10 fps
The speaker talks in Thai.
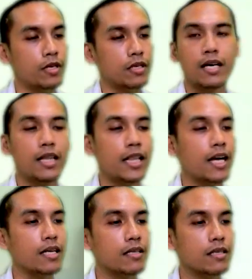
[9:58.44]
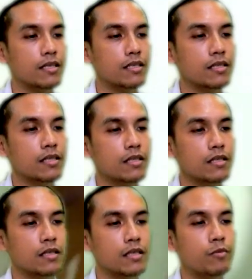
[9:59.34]
กอันแรก
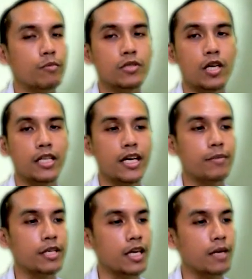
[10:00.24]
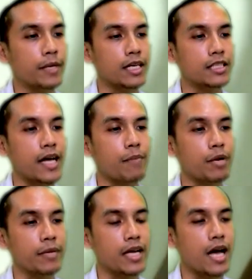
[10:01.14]
ที่ผมสอนให้เมื่อกี้เป็นกระจัง
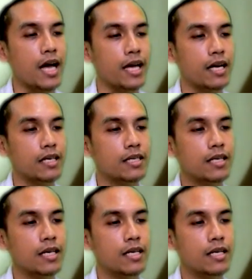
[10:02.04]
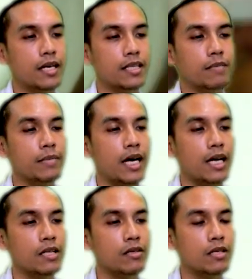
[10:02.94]
แบบง่ายๆให้ชำนา
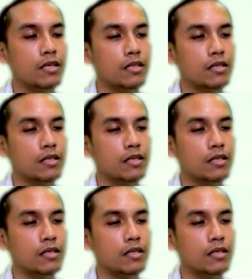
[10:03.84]
ญแล้วก็